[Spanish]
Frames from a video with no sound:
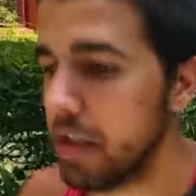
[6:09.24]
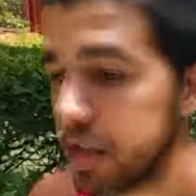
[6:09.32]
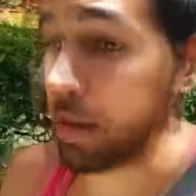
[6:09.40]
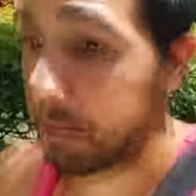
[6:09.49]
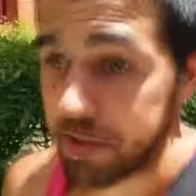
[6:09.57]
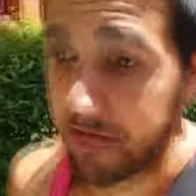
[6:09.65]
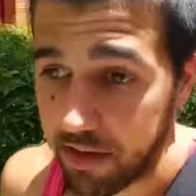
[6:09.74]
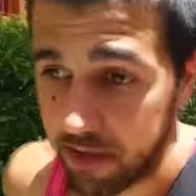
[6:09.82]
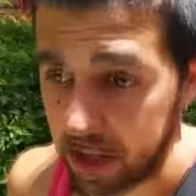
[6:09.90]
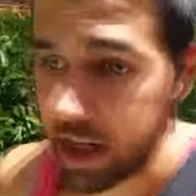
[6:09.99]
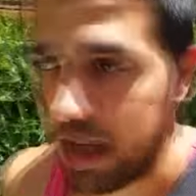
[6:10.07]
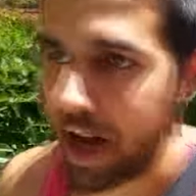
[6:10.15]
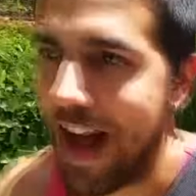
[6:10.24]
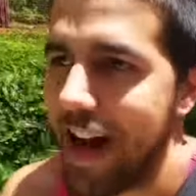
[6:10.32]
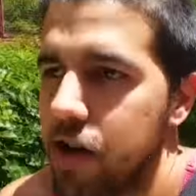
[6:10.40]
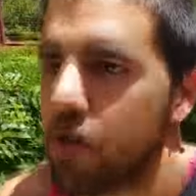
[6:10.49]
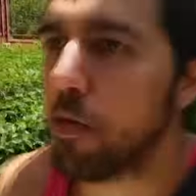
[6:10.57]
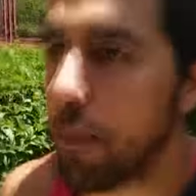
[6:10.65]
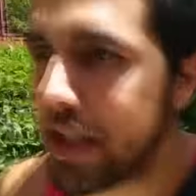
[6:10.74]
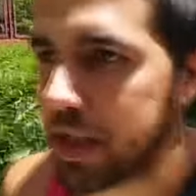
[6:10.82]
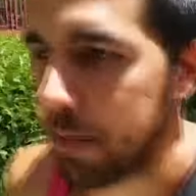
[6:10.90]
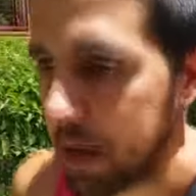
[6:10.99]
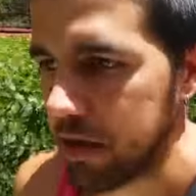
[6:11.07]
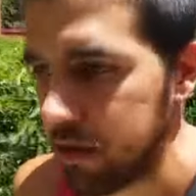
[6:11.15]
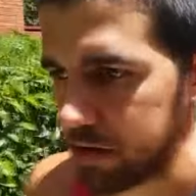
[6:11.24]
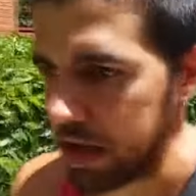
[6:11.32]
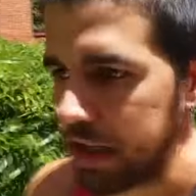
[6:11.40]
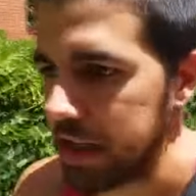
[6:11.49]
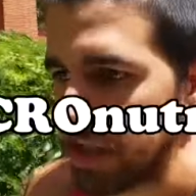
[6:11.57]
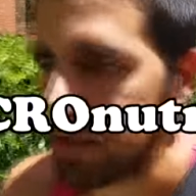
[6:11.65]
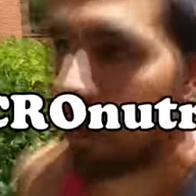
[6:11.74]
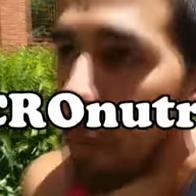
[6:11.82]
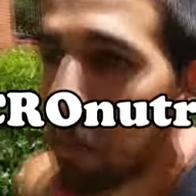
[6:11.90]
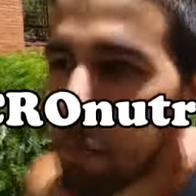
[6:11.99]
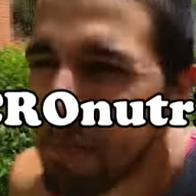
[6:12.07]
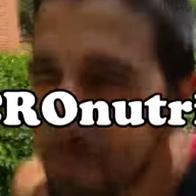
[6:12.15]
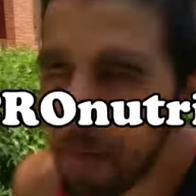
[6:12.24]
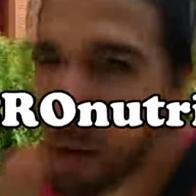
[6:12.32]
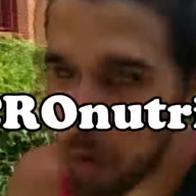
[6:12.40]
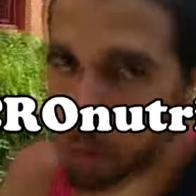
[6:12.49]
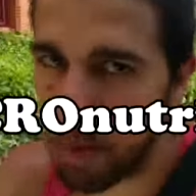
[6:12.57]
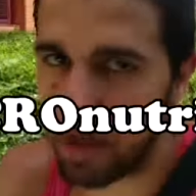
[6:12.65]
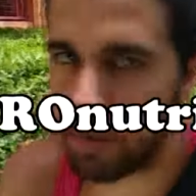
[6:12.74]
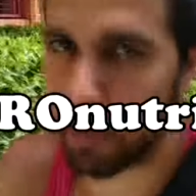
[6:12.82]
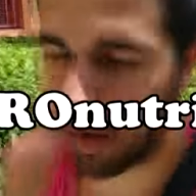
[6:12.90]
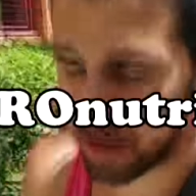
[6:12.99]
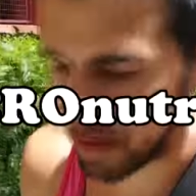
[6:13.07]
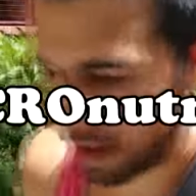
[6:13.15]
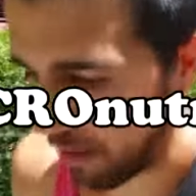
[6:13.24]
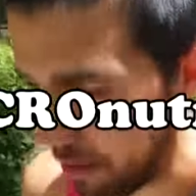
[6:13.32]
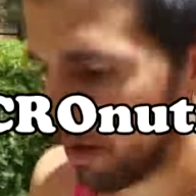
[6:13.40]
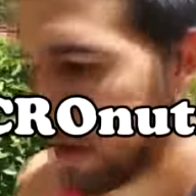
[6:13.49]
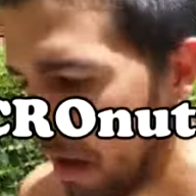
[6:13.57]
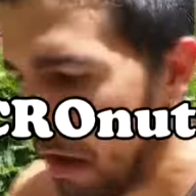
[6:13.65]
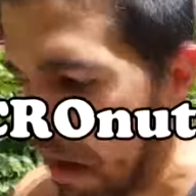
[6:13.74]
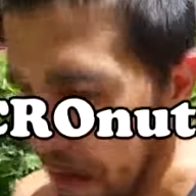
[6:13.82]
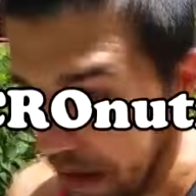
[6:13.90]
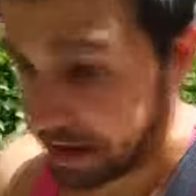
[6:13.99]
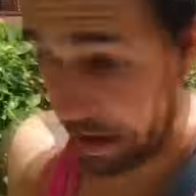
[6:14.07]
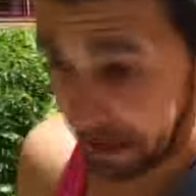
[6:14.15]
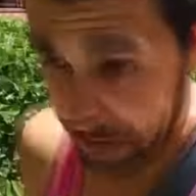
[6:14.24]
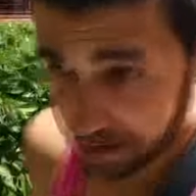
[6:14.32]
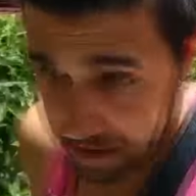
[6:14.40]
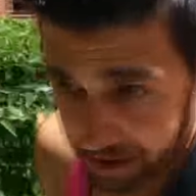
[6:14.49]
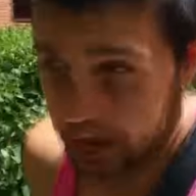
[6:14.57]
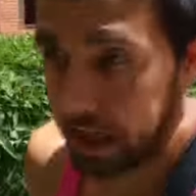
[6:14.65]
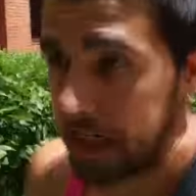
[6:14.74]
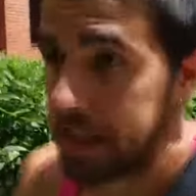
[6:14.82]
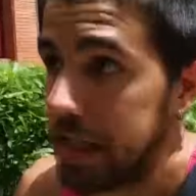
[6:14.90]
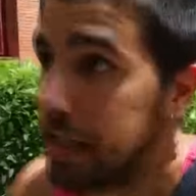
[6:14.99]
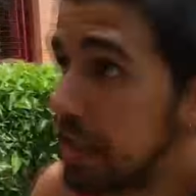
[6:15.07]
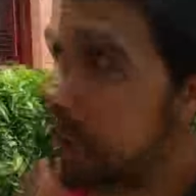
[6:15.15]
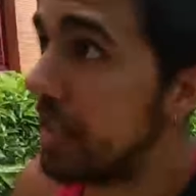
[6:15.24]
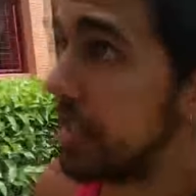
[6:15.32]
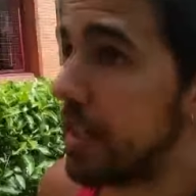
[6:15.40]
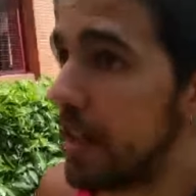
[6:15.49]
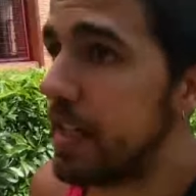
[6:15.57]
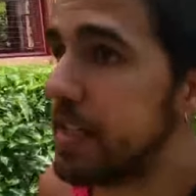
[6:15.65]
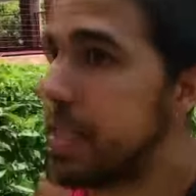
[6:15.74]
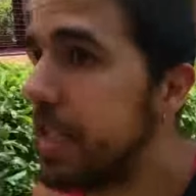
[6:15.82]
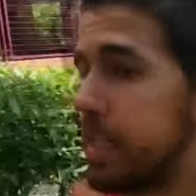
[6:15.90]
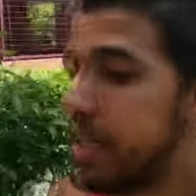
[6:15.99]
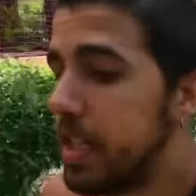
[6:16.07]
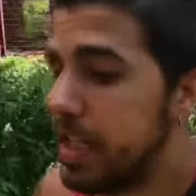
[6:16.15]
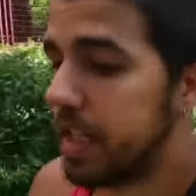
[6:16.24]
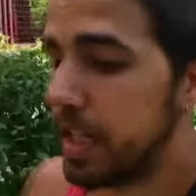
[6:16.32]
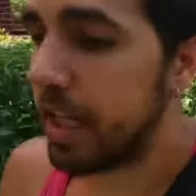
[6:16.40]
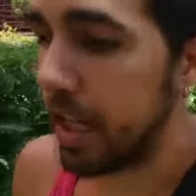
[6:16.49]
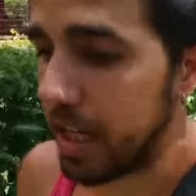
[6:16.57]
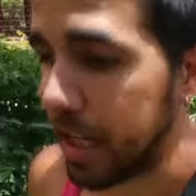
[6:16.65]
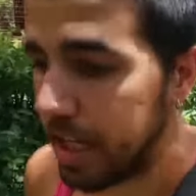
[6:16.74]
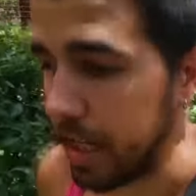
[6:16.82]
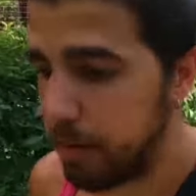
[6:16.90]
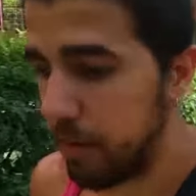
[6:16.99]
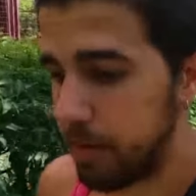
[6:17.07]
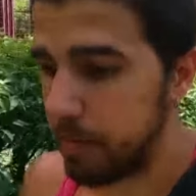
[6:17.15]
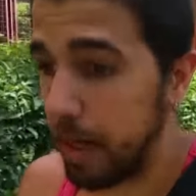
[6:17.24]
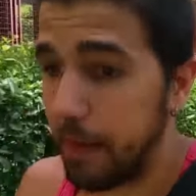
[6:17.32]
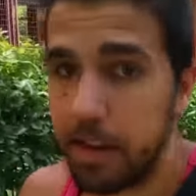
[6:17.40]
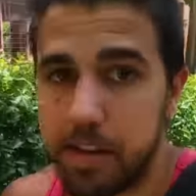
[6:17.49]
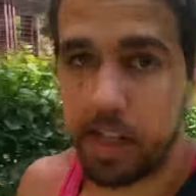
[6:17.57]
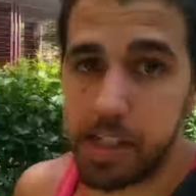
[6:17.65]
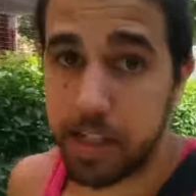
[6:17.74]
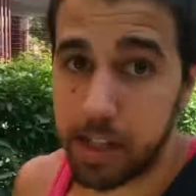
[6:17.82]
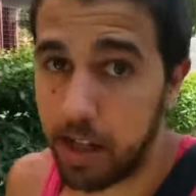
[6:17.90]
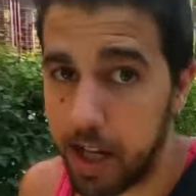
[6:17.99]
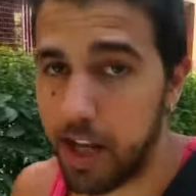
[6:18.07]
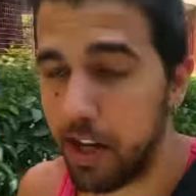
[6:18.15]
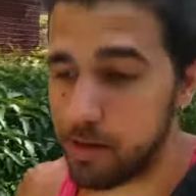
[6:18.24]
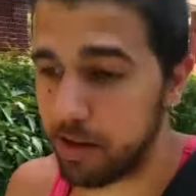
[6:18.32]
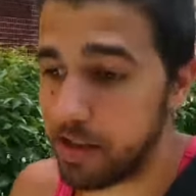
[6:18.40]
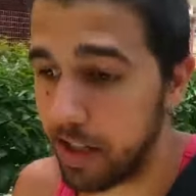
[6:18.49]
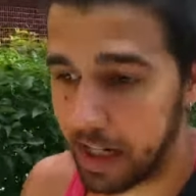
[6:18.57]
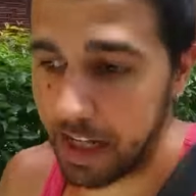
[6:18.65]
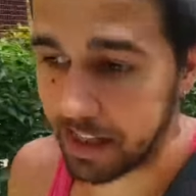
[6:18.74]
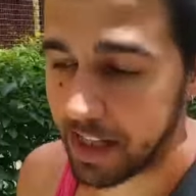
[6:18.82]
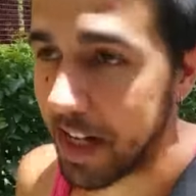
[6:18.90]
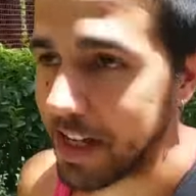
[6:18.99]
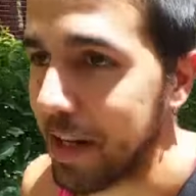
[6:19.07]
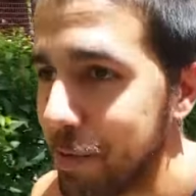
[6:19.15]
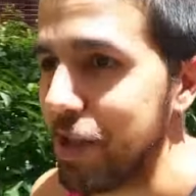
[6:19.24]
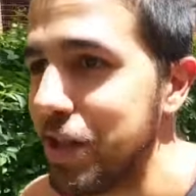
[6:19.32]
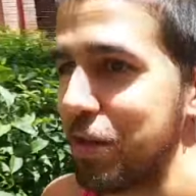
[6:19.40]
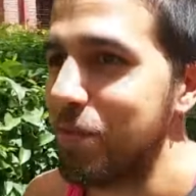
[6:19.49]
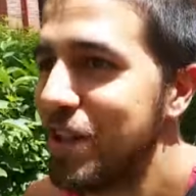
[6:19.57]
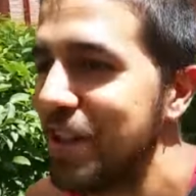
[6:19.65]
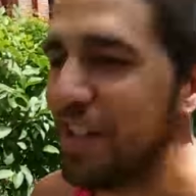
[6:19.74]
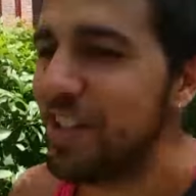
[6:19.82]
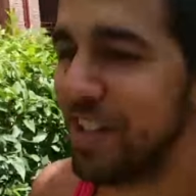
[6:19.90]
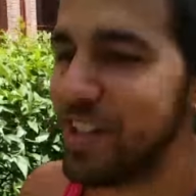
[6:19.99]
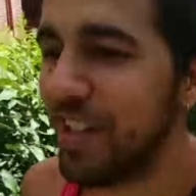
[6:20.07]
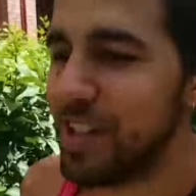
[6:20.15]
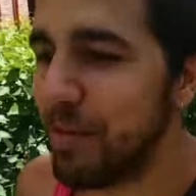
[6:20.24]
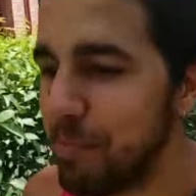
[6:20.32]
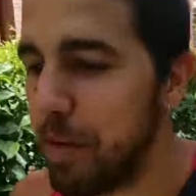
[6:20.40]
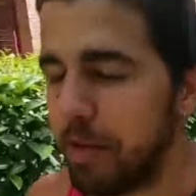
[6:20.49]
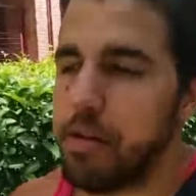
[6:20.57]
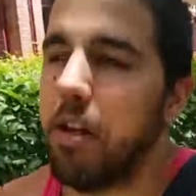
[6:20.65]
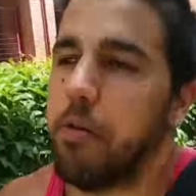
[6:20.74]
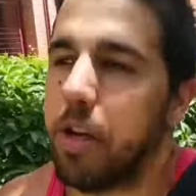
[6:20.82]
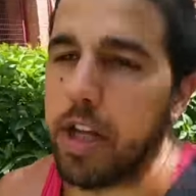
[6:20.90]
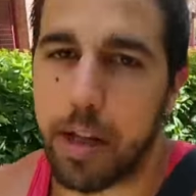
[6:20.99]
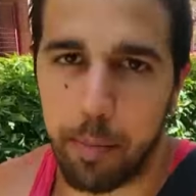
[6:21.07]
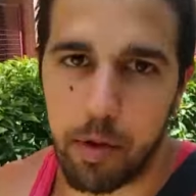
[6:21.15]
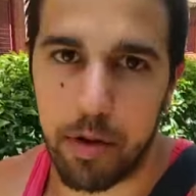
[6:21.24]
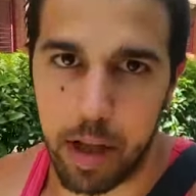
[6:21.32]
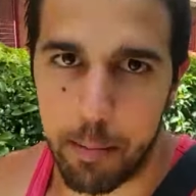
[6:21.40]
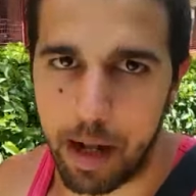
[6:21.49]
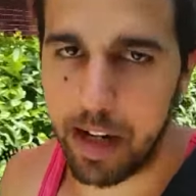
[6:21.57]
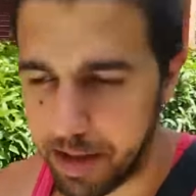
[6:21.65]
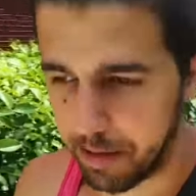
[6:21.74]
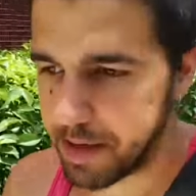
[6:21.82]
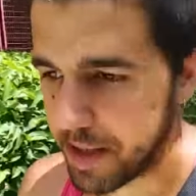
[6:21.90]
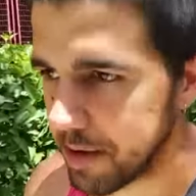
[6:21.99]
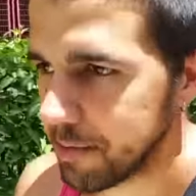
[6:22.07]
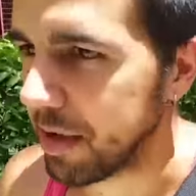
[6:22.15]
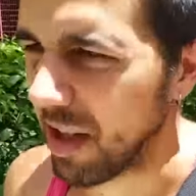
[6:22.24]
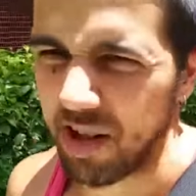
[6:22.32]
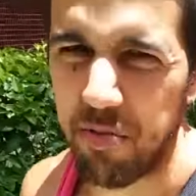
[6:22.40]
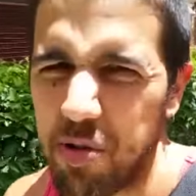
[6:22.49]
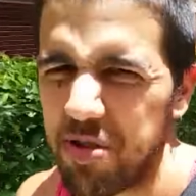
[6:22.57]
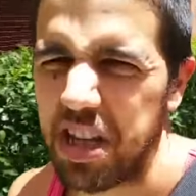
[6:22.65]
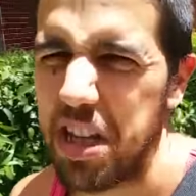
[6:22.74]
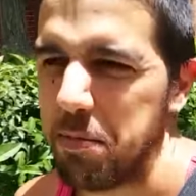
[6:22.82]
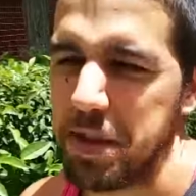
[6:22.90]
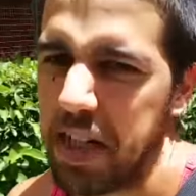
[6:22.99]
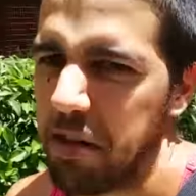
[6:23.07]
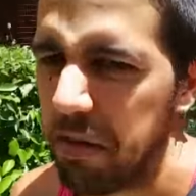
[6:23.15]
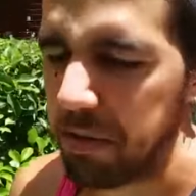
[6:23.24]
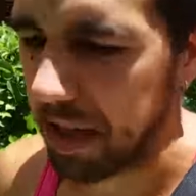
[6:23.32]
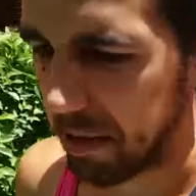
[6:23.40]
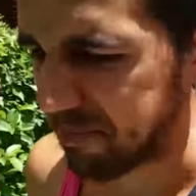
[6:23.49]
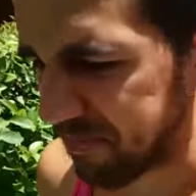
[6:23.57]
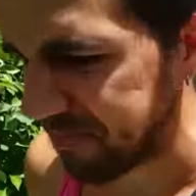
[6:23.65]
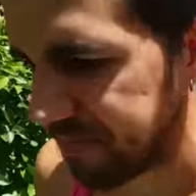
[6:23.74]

tiene más fibra, algo más de macronutrientes, un poco menos procesado. Así que si queréis, ahí tenéis ideas. Eh, me quedan tres, así que los tendré que gastar, evidentemente. oye, tampoco están mal, ¿sabes? Pero que no me gustan demasiado, la verdad.